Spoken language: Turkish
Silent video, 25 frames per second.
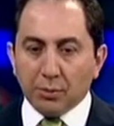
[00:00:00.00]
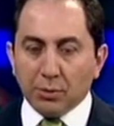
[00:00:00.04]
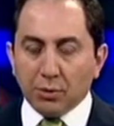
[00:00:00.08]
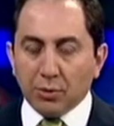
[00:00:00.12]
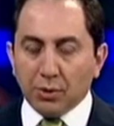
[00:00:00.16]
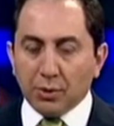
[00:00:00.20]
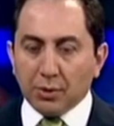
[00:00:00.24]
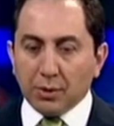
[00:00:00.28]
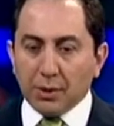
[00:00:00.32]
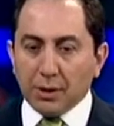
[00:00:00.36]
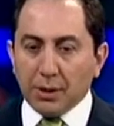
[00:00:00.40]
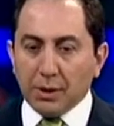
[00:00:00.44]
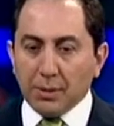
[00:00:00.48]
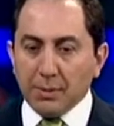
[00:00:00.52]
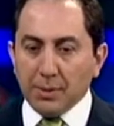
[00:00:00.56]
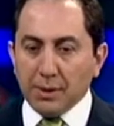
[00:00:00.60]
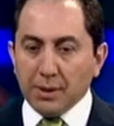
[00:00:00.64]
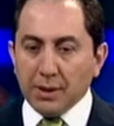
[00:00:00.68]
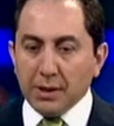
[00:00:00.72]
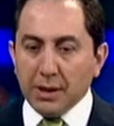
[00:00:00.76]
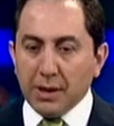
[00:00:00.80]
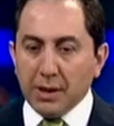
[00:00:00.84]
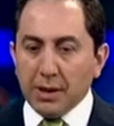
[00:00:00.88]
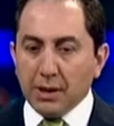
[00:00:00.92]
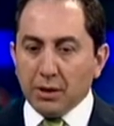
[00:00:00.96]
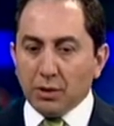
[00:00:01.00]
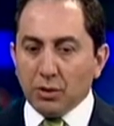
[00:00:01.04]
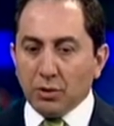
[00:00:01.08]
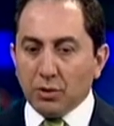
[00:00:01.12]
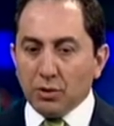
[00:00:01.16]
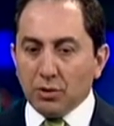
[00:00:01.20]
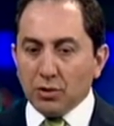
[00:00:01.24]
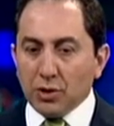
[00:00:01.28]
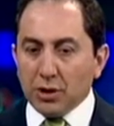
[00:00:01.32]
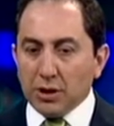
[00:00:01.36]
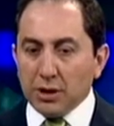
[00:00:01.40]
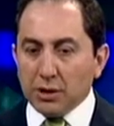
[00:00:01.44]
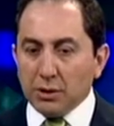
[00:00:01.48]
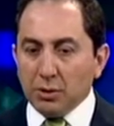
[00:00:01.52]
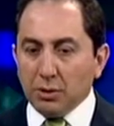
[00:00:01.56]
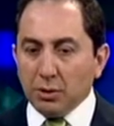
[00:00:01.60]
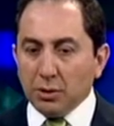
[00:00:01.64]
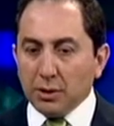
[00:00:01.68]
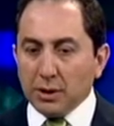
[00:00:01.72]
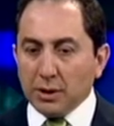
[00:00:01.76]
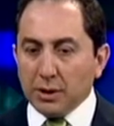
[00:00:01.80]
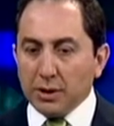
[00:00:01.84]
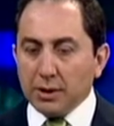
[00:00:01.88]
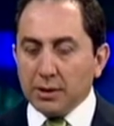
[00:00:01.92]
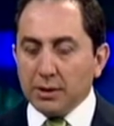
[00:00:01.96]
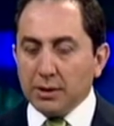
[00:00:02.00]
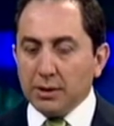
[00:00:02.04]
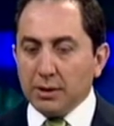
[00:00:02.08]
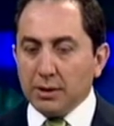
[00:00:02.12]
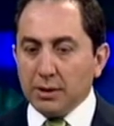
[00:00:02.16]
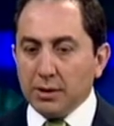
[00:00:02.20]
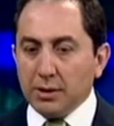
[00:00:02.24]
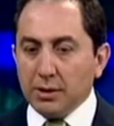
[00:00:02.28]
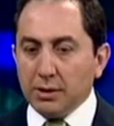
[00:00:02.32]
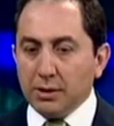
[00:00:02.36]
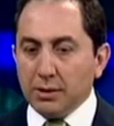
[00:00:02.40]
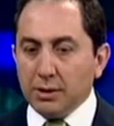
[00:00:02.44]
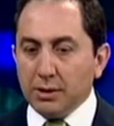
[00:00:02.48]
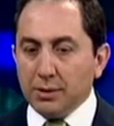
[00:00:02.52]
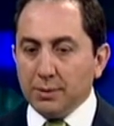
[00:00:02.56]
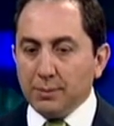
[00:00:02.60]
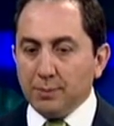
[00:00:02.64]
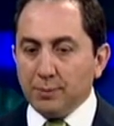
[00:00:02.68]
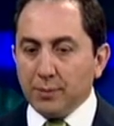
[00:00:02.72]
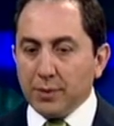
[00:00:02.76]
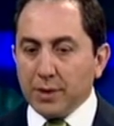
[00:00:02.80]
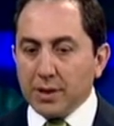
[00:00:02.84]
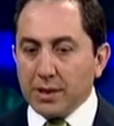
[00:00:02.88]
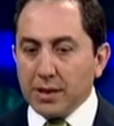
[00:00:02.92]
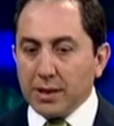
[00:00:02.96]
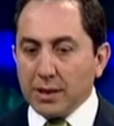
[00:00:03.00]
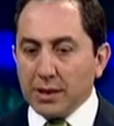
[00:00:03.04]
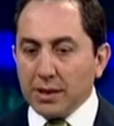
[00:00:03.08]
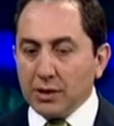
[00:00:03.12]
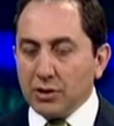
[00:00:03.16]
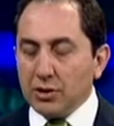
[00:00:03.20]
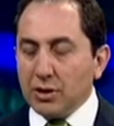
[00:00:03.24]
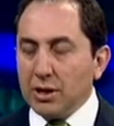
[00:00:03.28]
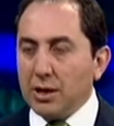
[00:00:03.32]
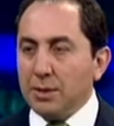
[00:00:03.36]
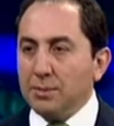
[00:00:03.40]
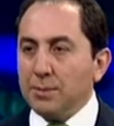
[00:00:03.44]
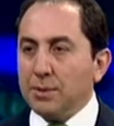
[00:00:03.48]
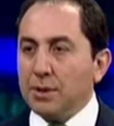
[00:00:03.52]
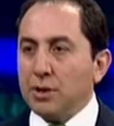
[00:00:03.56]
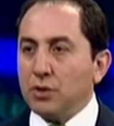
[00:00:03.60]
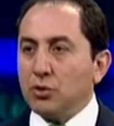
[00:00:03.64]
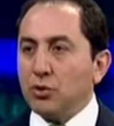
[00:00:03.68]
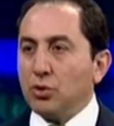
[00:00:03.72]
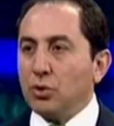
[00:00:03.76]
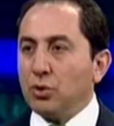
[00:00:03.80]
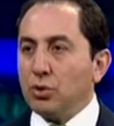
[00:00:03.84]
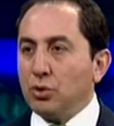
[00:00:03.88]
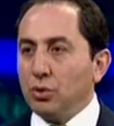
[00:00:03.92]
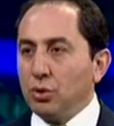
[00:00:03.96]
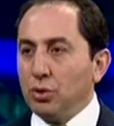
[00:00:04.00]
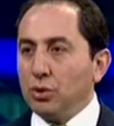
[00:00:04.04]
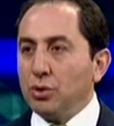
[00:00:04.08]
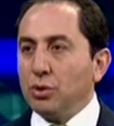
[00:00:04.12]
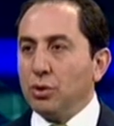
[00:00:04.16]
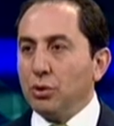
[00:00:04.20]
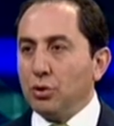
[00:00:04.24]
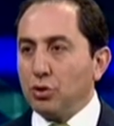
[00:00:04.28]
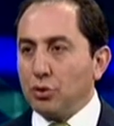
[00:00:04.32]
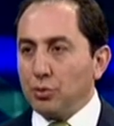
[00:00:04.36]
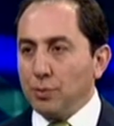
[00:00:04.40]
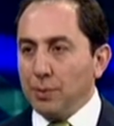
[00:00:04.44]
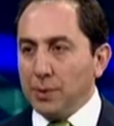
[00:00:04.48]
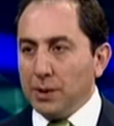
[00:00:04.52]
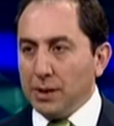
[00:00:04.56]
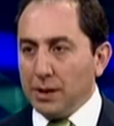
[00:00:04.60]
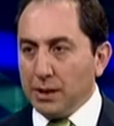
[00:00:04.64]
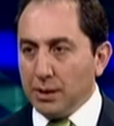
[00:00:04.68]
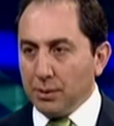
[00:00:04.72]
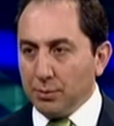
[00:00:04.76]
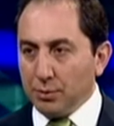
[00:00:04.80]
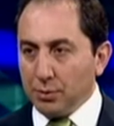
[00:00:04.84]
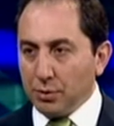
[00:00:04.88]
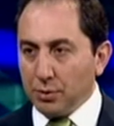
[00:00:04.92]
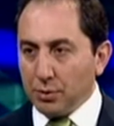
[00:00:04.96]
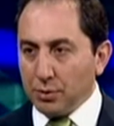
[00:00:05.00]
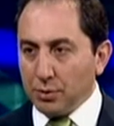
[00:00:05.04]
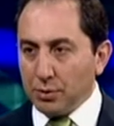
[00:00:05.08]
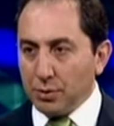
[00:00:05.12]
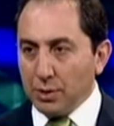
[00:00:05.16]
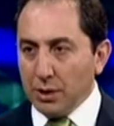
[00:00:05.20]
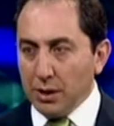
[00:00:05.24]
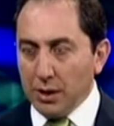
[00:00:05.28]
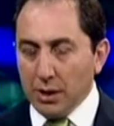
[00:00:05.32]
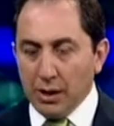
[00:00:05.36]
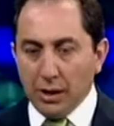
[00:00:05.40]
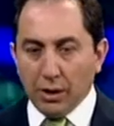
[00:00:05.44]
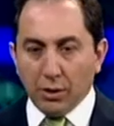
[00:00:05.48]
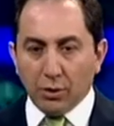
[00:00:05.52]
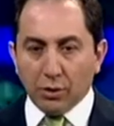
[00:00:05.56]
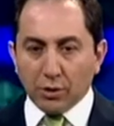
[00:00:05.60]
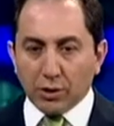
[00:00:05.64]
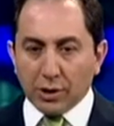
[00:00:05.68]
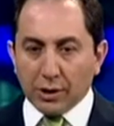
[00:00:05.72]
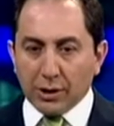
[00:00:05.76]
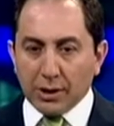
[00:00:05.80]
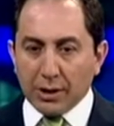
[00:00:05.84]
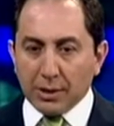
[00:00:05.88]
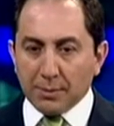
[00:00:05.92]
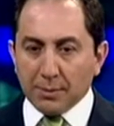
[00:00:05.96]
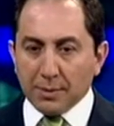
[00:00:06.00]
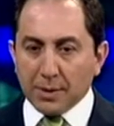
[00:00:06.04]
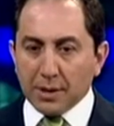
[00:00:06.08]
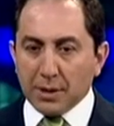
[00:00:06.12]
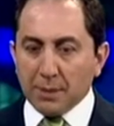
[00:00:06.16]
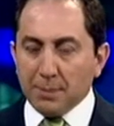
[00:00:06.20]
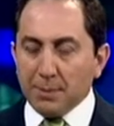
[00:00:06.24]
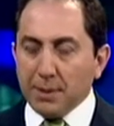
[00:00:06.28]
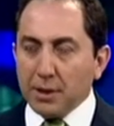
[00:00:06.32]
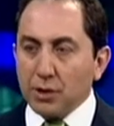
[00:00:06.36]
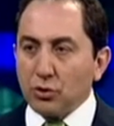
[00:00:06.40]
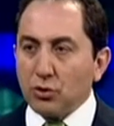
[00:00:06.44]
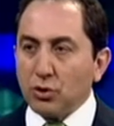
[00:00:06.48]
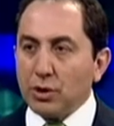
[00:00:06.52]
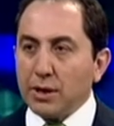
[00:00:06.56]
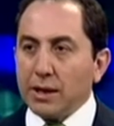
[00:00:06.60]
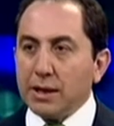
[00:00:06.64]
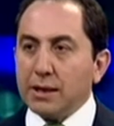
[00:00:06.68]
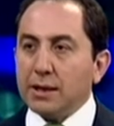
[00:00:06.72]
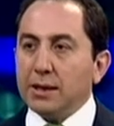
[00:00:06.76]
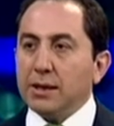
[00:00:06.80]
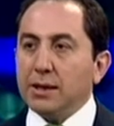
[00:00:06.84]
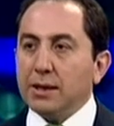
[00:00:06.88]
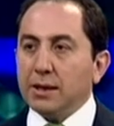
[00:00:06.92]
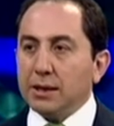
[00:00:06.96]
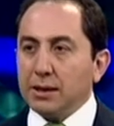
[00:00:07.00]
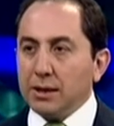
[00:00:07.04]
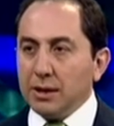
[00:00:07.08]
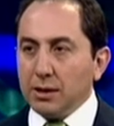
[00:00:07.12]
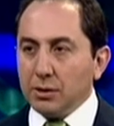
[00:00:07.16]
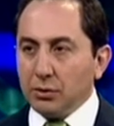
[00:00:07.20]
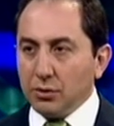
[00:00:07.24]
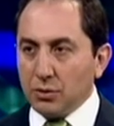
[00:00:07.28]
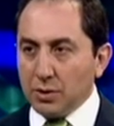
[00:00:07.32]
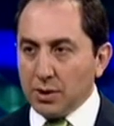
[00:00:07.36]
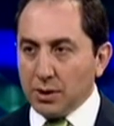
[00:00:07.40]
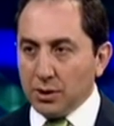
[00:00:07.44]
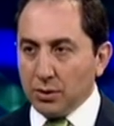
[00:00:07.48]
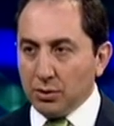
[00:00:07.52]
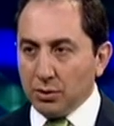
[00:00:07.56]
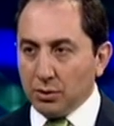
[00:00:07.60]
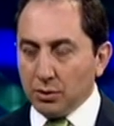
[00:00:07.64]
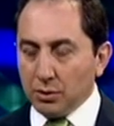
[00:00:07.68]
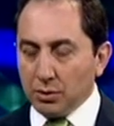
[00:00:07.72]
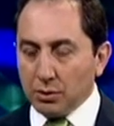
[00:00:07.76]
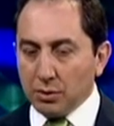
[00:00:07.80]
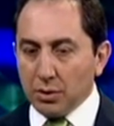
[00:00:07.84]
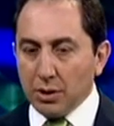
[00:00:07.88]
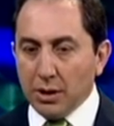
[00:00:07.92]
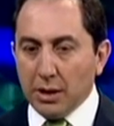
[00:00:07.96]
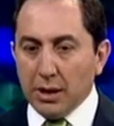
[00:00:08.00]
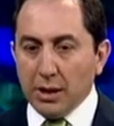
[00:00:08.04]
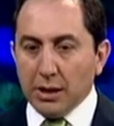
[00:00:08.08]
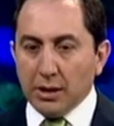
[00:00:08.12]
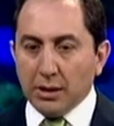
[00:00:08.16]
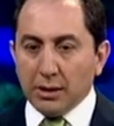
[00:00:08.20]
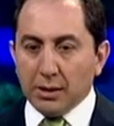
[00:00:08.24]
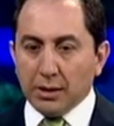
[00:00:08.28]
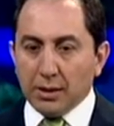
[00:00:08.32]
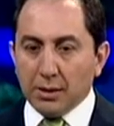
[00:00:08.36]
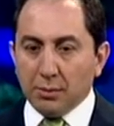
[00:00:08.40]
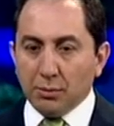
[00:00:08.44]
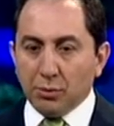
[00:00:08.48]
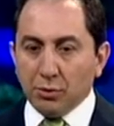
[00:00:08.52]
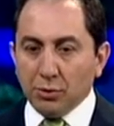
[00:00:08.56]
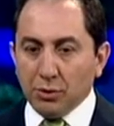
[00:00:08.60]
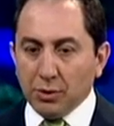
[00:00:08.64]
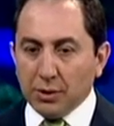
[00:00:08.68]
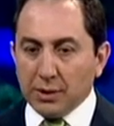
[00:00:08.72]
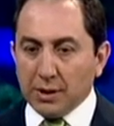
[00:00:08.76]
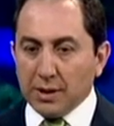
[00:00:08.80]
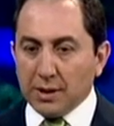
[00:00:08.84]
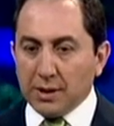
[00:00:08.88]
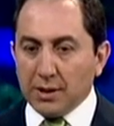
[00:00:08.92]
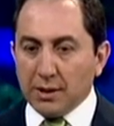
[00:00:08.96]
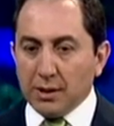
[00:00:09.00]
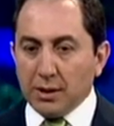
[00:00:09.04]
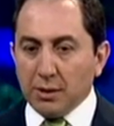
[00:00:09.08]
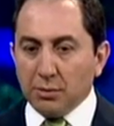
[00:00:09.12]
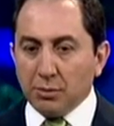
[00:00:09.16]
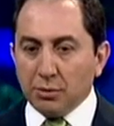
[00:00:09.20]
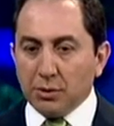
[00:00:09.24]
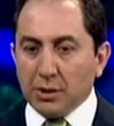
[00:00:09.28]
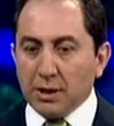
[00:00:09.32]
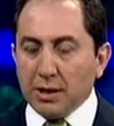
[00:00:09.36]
Bu noktada biz öncelikli olarak e, sanayicilerimizle çok yoğun görüşmeler yapıyoruz. Hocalarımızla pek çok etkinlikler düzenliyoruz. E, bunun ötesinde